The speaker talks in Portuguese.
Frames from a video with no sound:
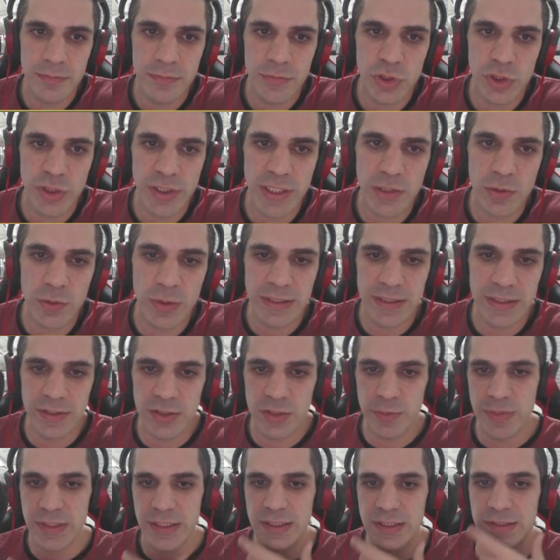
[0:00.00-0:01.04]
Joguei quantas de
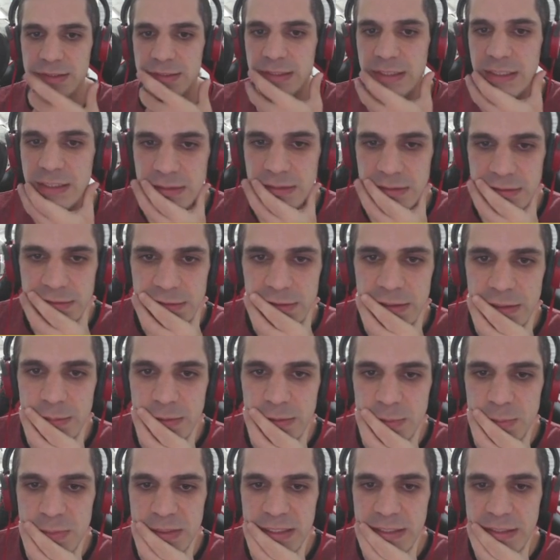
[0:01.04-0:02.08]
brancas seguidas? Alguém me
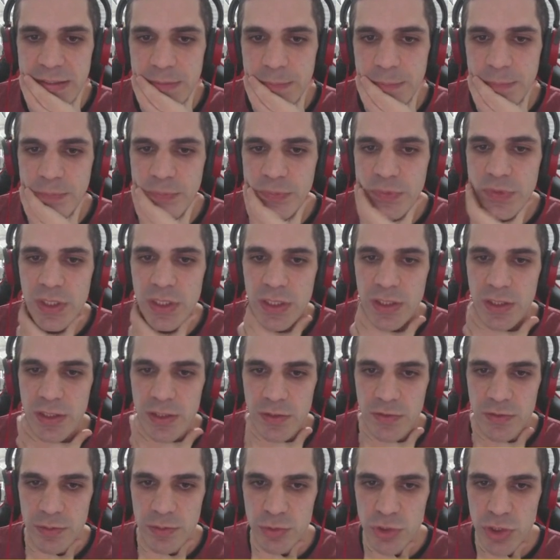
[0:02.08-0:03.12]
explica.
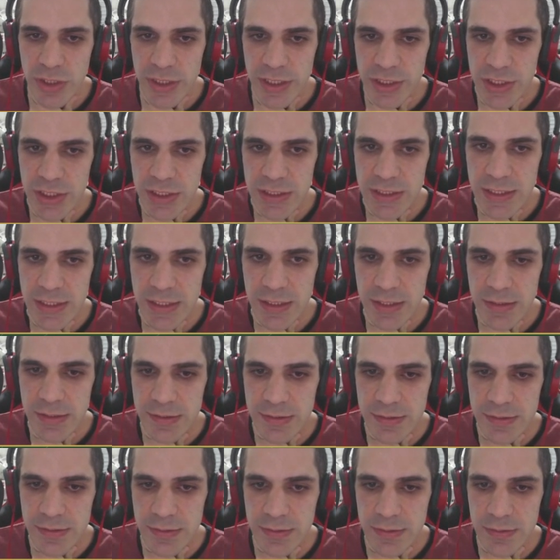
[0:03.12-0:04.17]
Vamos jogar
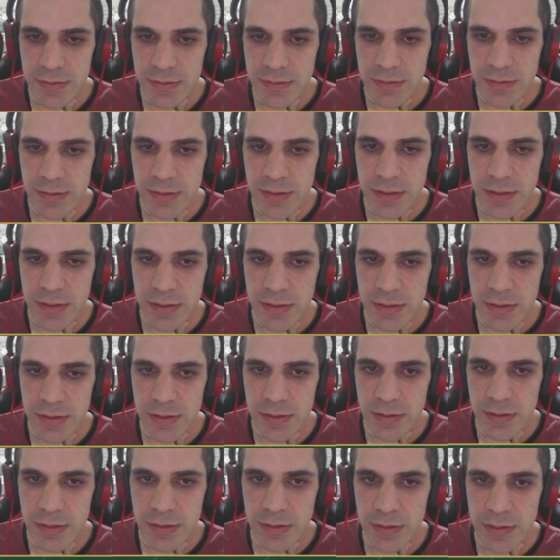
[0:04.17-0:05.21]
G3.
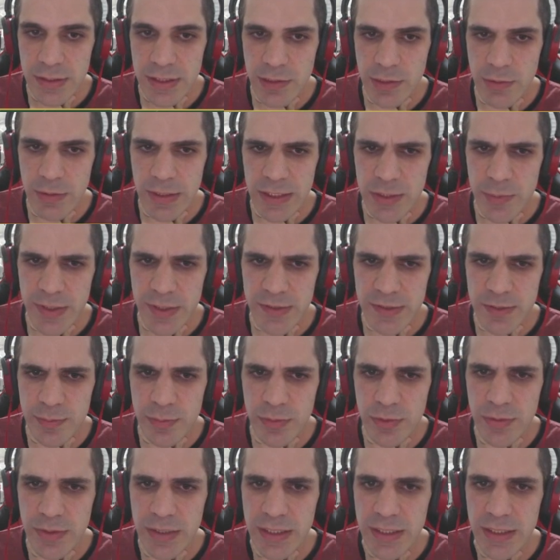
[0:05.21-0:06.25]
Uh, D4 parece
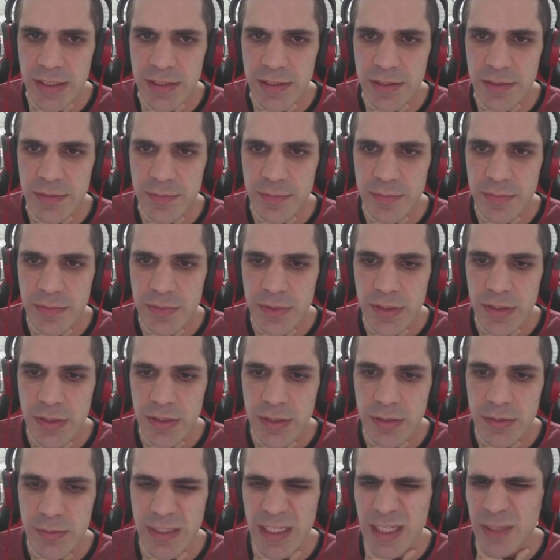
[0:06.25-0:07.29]
bom aqui, né?
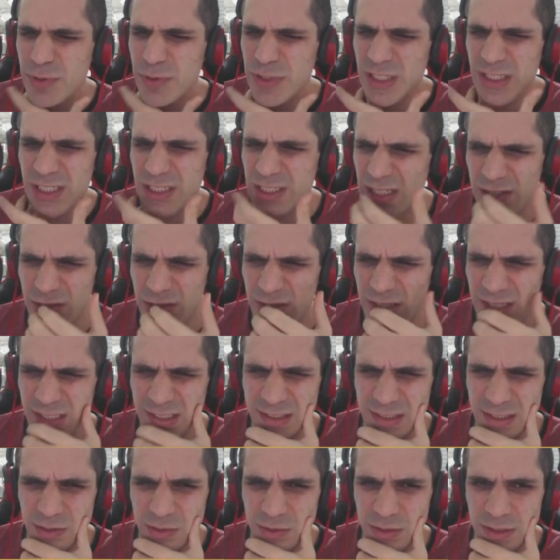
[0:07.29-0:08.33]
Bem que eu podia deixar ele jogar
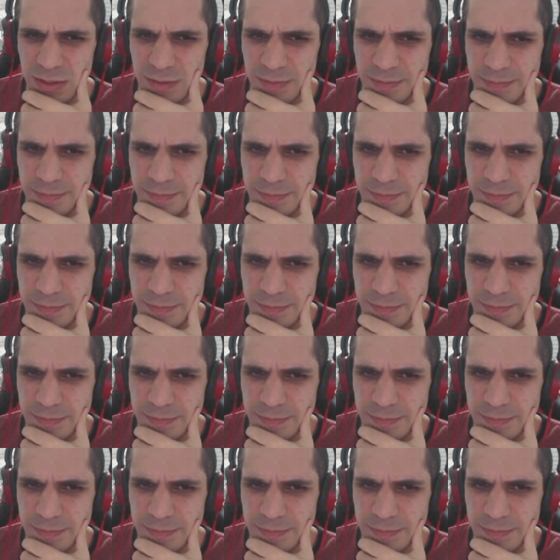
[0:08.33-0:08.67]
E5, né?